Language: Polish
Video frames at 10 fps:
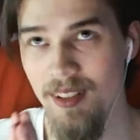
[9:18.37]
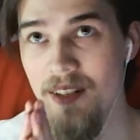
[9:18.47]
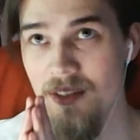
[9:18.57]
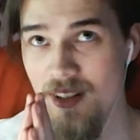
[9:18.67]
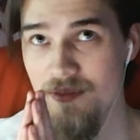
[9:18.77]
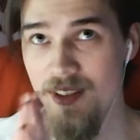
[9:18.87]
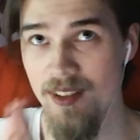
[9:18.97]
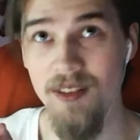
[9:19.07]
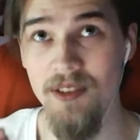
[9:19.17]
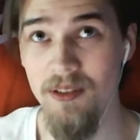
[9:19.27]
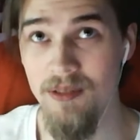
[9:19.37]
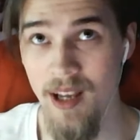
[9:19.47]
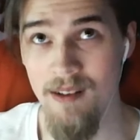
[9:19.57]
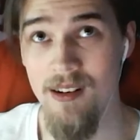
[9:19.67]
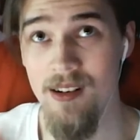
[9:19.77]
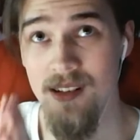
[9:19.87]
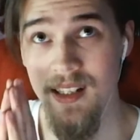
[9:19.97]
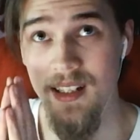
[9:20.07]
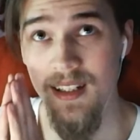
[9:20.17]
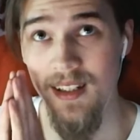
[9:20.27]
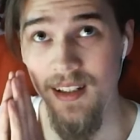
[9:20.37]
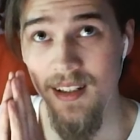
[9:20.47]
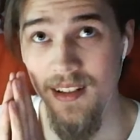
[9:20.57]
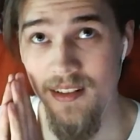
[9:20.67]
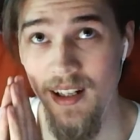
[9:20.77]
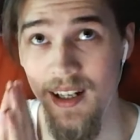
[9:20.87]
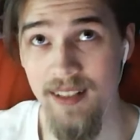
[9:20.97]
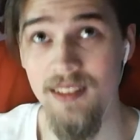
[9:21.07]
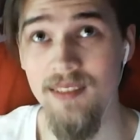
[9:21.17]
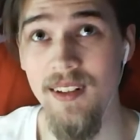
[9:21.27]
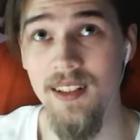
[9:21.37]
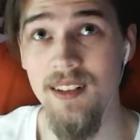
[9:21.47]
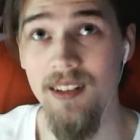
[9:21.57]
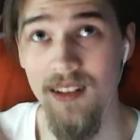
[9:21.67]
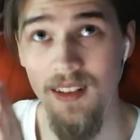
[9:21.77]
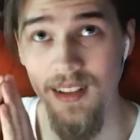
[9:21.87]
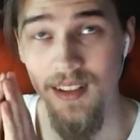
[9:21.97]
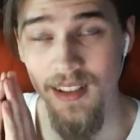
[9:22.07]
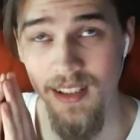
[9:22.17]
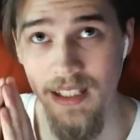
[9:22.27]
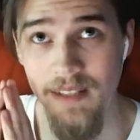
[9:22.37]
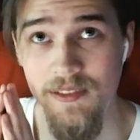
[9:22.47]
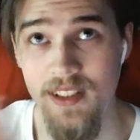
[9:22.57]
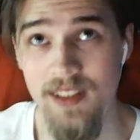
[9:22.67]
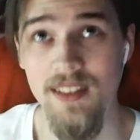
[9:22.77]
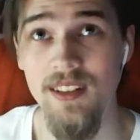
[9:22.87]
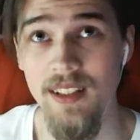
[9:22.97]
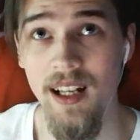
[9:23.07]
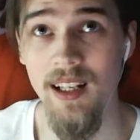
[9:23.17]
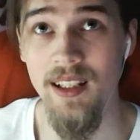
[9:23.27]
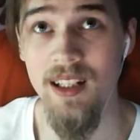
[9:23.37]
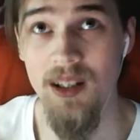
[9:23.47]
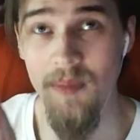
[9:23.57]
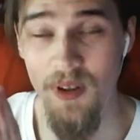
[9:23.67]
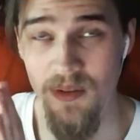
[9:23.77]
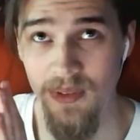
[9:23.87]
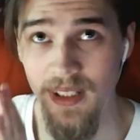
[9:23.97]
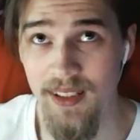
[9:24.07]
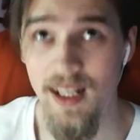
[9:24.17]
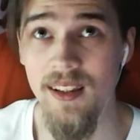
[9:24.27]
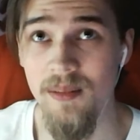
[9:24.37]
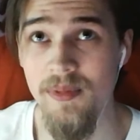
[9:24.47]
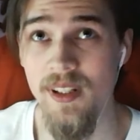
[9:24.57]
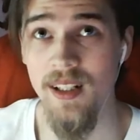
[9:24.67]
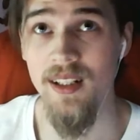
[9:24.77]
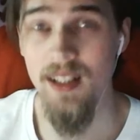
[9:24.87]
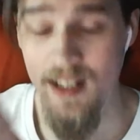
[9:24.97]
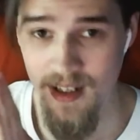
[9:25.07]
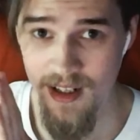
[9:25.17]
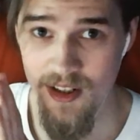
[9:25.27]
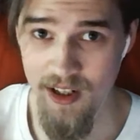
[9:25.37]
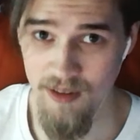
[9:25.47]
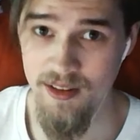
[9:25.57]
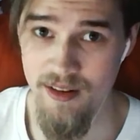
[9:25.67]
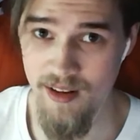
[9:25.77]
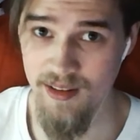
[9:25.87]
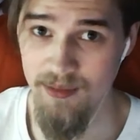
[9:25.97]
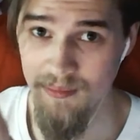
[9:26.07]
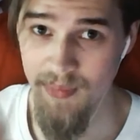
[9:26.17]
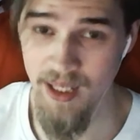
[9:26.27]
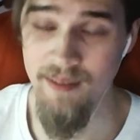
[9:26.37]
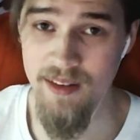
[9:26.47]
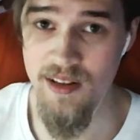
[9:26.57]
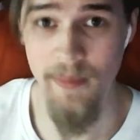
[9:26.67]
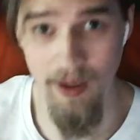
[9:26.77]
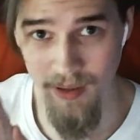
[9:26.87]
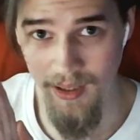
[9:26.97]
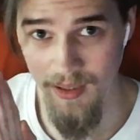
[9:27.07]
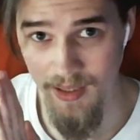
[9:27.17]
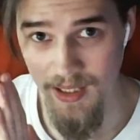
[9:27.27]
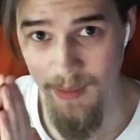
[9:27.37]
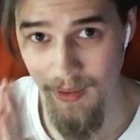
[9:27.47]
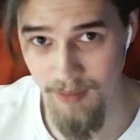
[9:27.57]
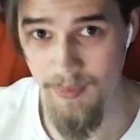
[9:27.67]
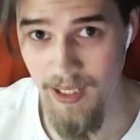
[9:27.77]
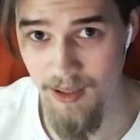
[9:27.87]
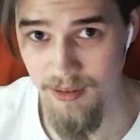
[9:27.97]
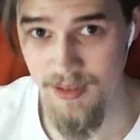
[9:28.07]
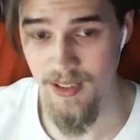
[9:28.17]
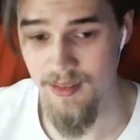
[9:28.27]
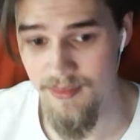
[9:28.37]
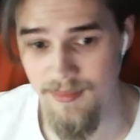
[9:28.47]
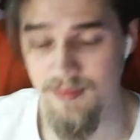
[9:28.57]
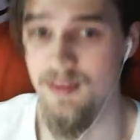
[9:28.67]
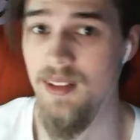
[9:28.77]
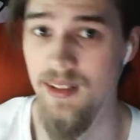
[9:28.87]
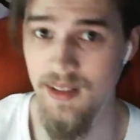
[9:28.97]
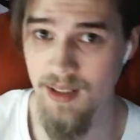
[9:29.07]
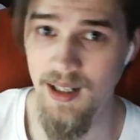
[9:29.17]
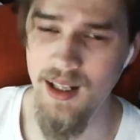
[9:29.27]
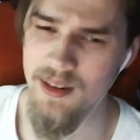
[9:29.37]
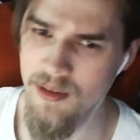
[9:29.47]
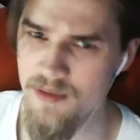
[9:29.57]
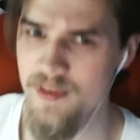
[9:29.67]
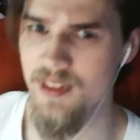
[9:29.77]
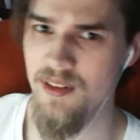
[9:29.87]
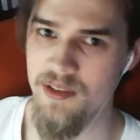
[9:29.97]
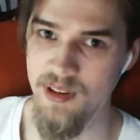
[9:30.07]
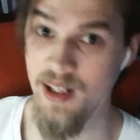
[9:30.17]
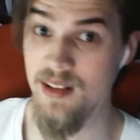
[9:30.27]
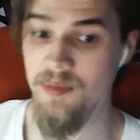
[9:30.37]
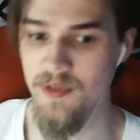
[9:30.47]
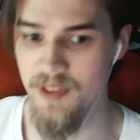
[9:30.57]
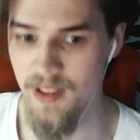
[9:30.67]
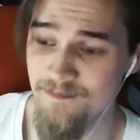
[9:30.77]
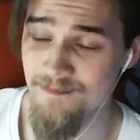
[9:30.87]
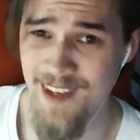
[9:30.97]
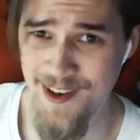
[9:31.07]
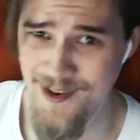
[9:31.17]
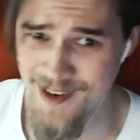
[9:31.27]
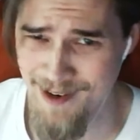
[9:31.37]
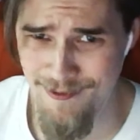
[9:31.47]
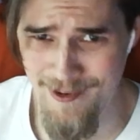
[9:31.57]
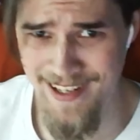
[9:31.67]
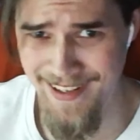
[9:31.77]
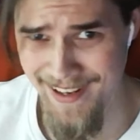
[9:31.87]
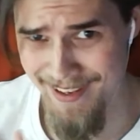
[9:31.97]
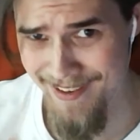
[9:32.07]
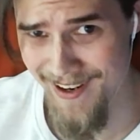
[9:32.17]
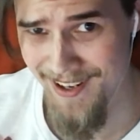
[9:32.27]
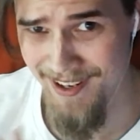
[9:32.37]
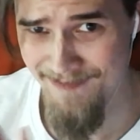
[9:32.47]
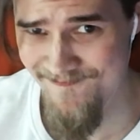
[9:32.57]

liczę, że wszystko się udało i że hartowanko i wszystko dalej poszło na tyle dobrze, że ostrza są mega wytrzymałe i będą mega ostre. Ale to już wszystko się okaże później. Szczególnie na testach.